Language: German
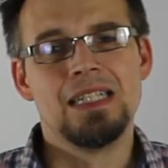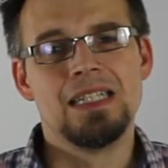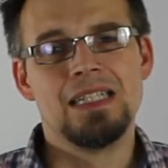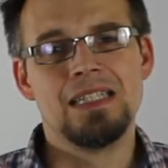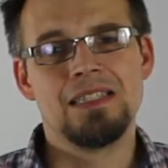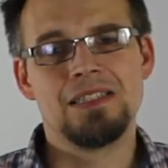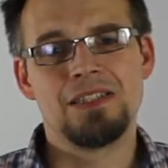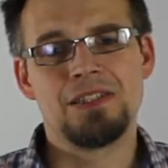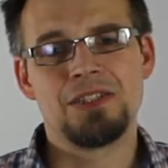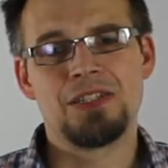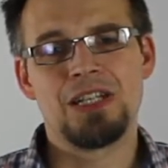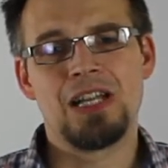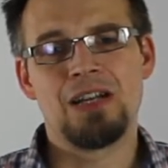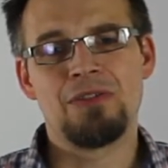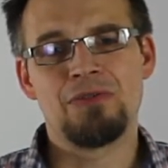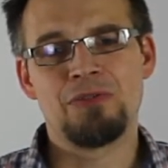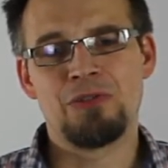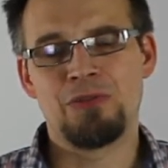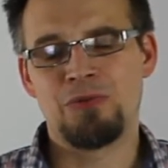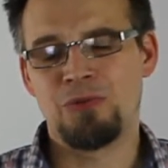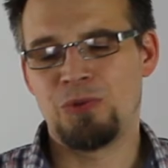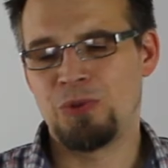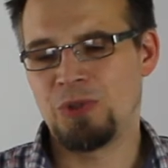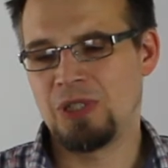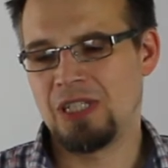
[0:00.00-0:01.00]
Diese
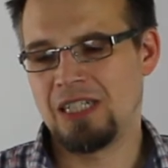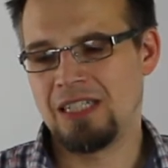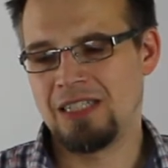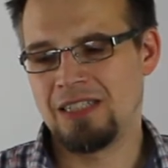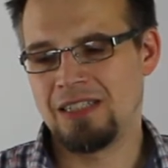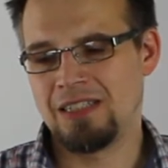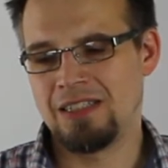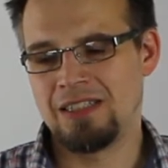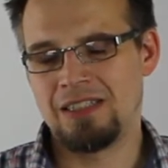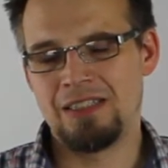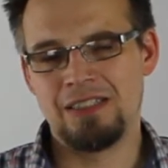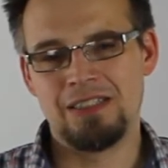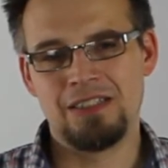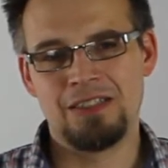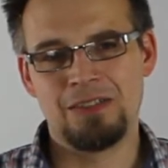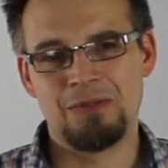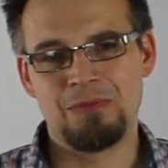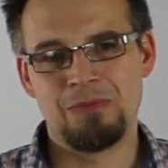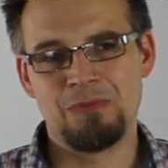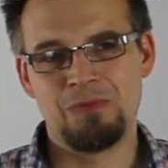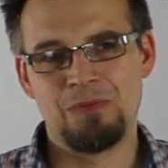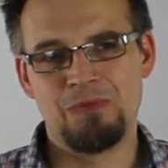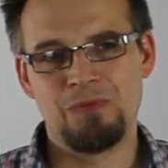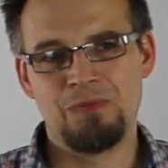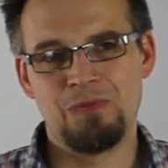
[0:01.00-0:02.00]
Schlafgewohnheiten
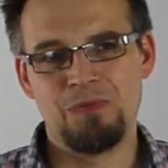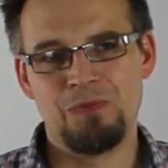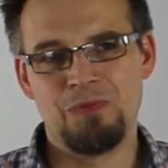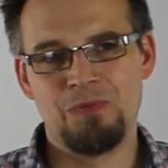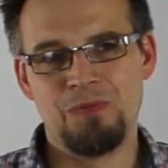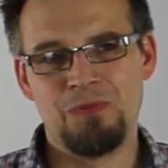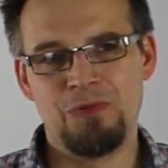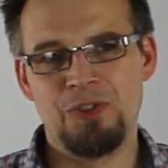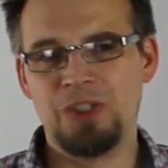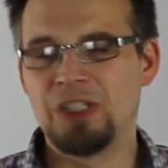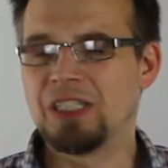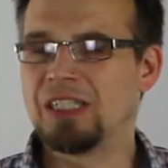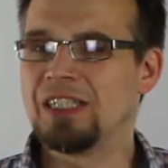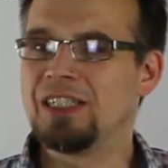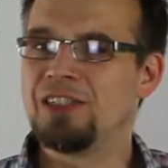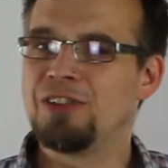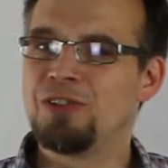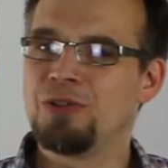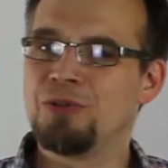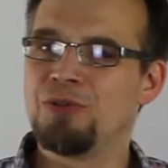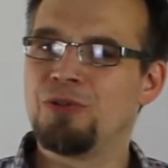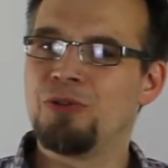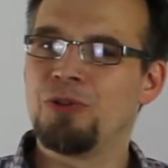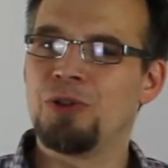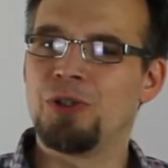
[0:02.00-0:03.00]
ähm, wirken nicht
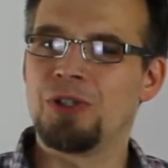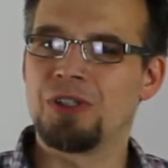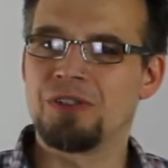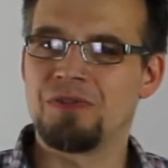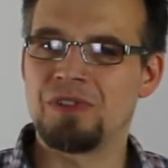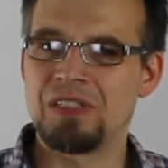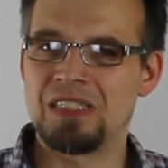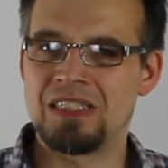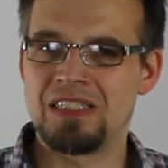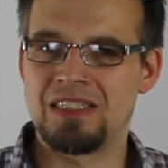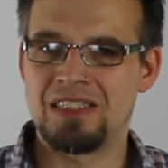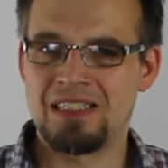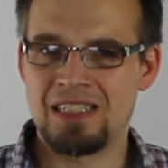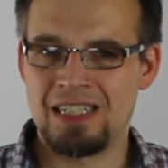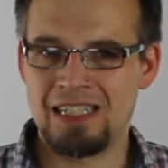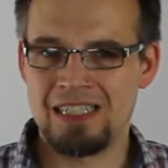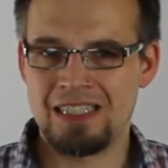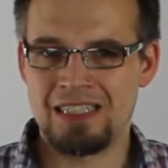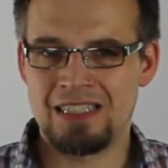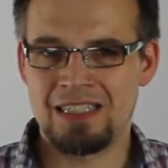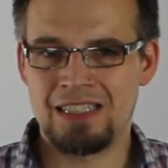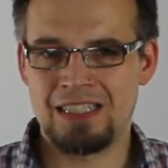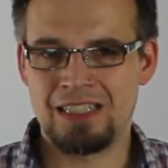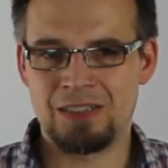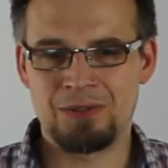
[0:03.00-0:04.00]
sofort. Wenn Sie es einen
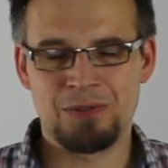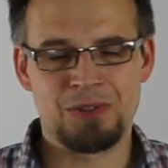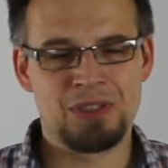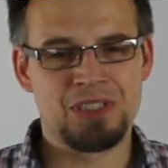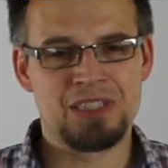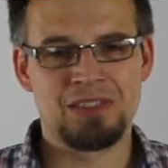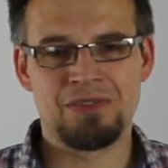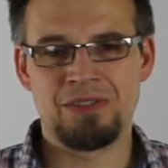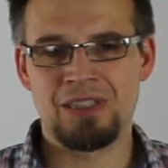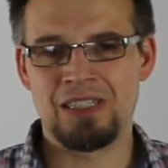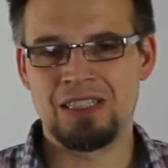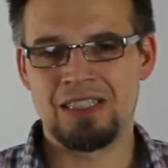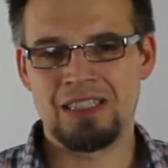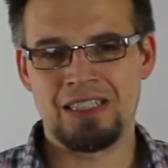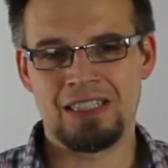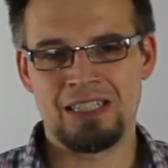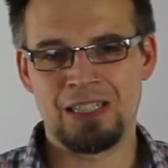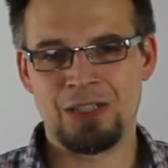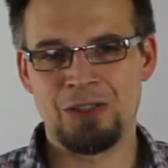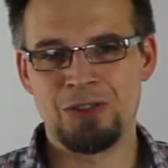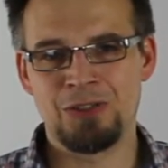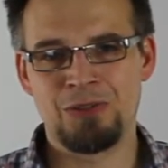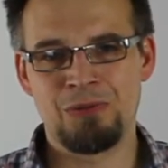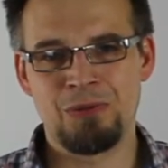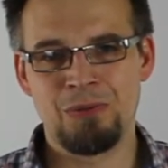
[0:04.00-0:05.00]
Tag oder zwei Tage
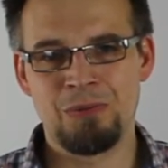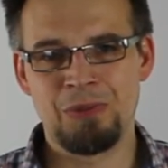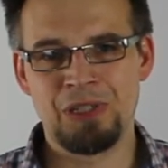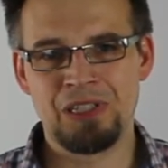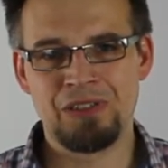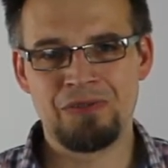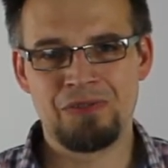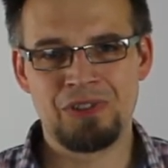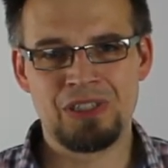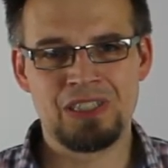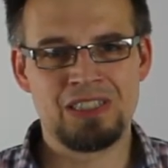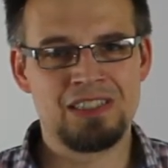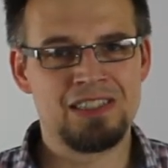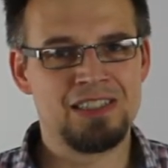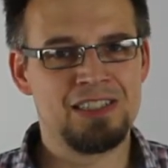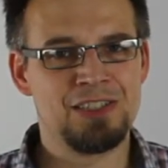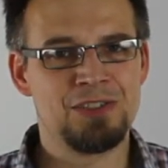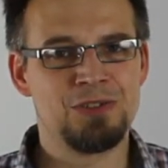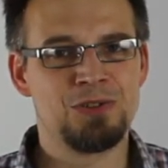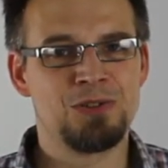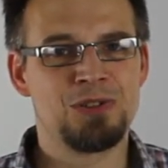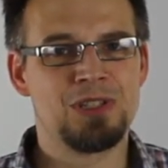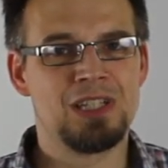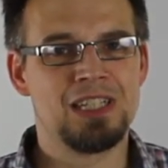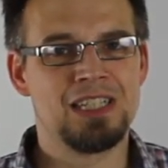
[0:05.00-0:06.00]
ausprobieren, werden Sie nicht
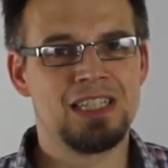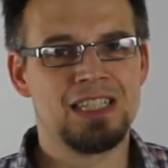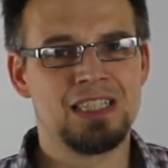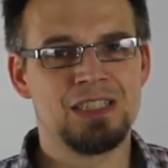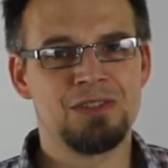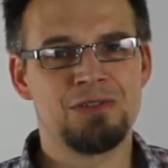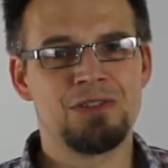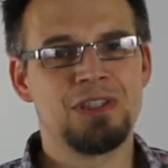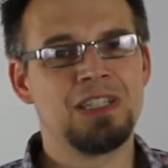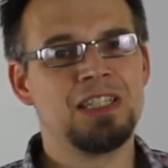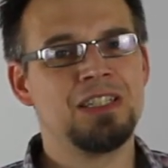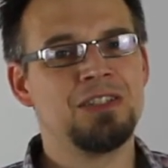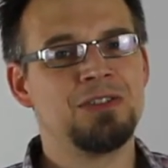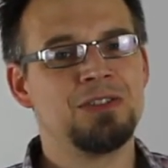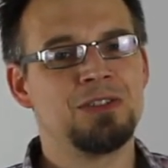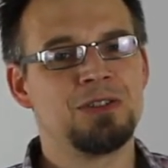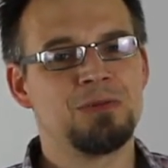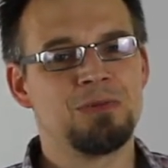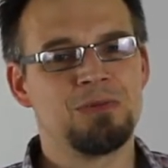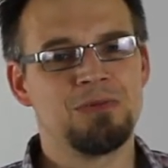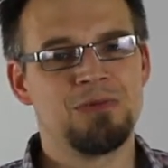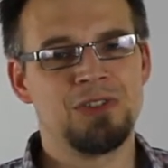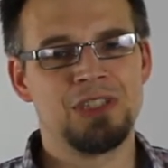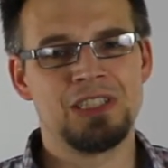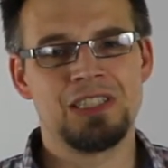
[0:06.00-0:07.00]
so schnell eine
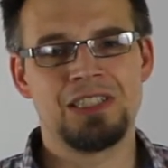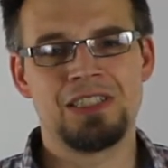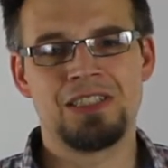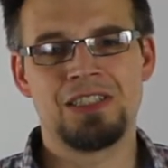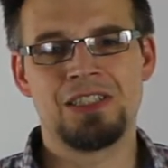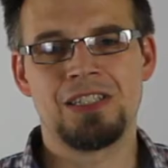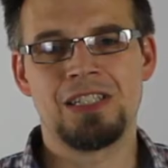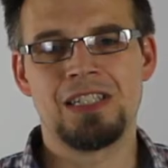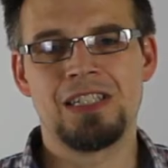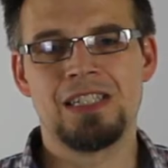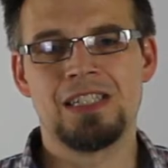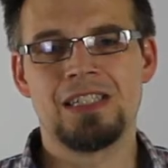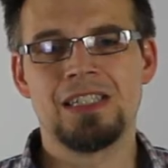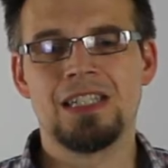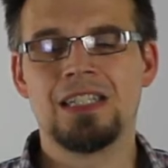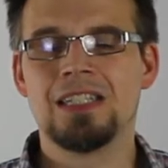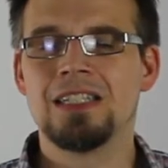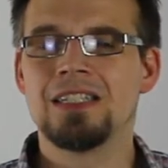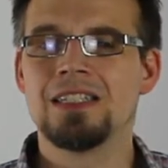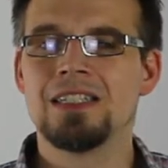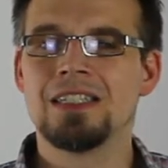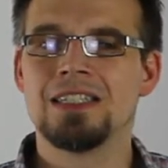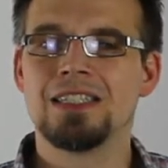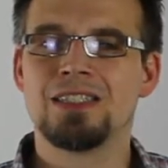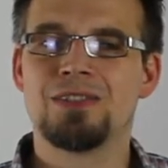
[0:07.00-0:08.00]
Veränderung feststellen.
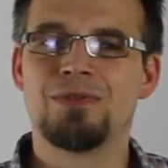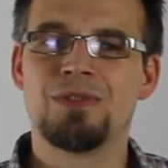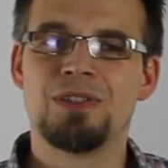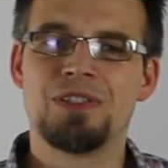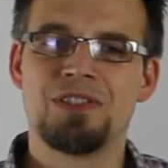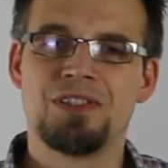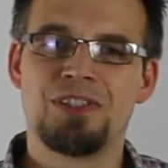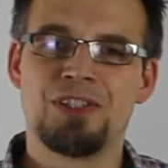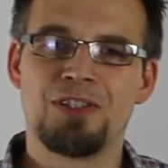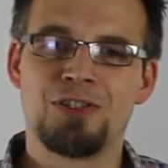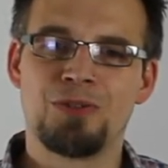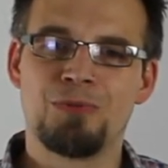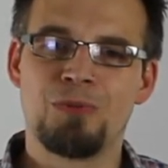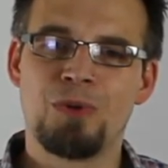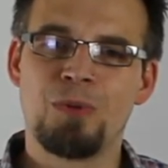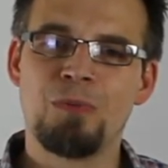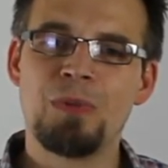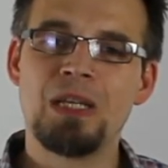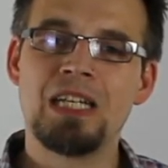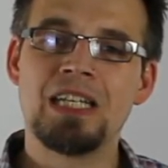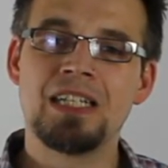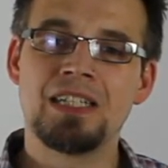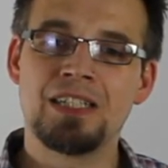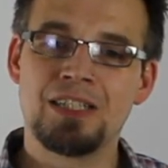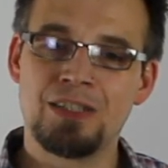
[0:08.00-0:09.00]
Allerdings, wenn Sie das über
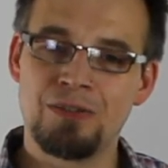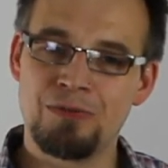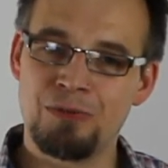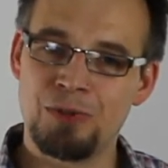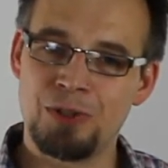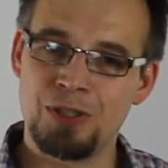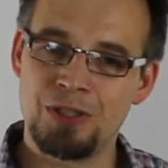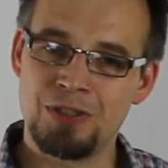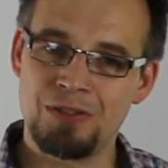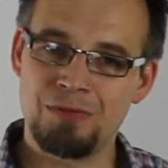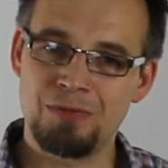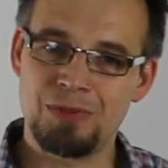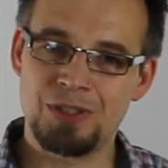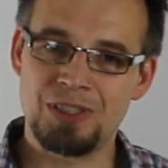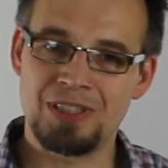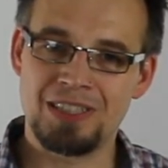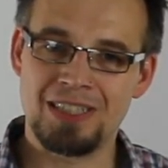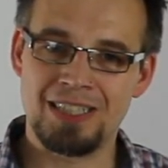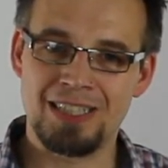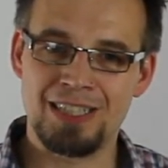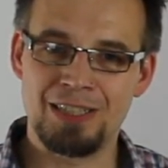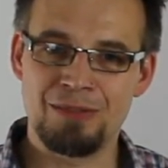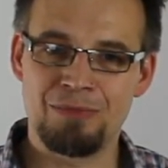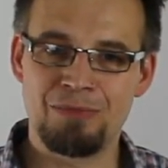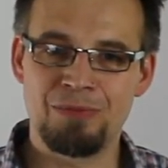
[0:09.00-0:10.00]
mehrere Wochen
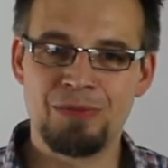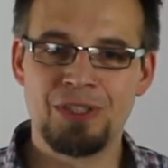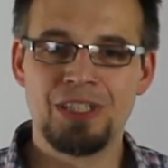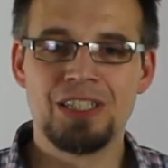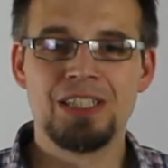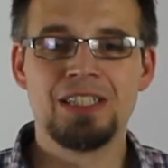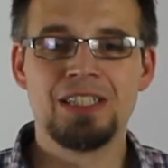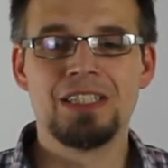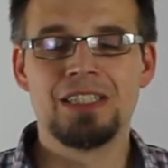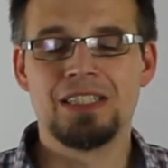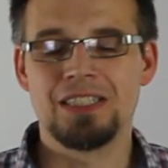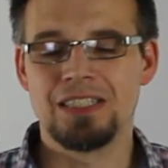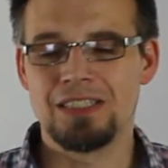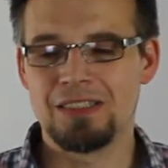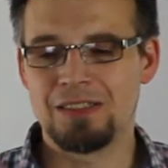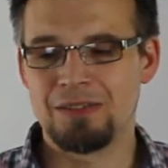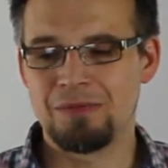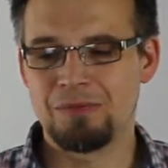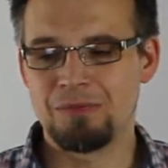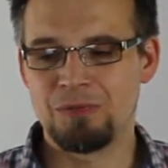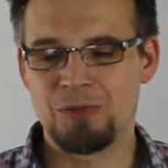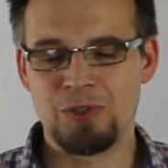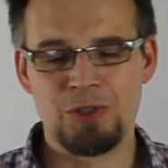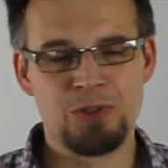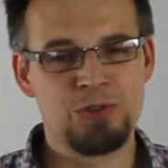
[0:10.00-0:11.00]
betreiben,
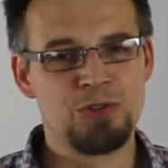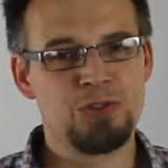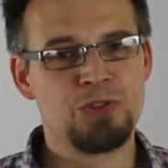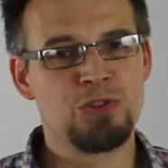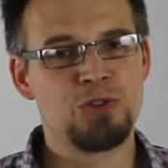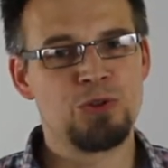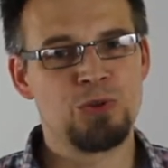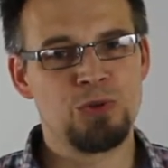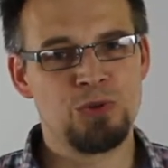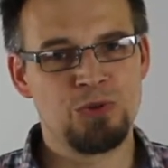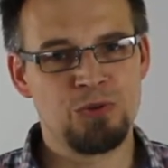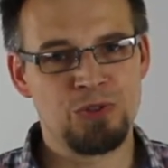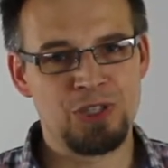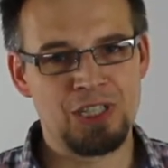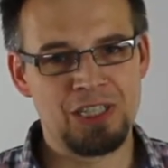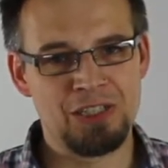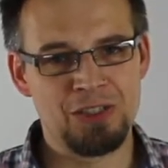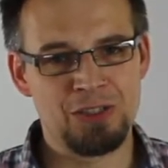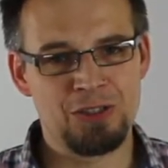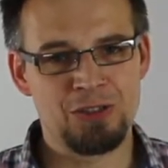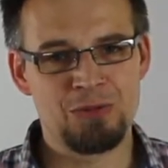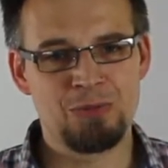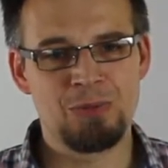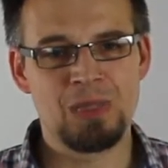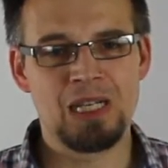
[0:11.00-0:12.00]
ähm, können Sie schon
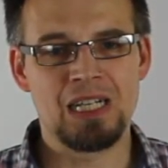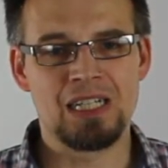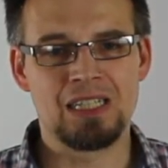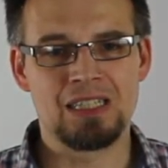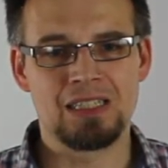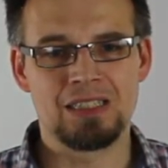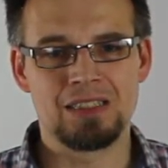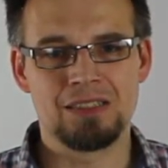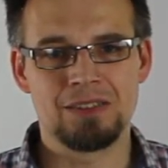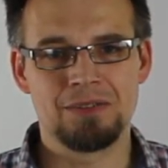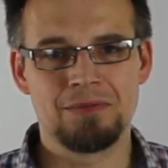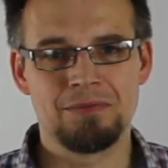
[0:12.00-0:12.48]
Veränderungen merken.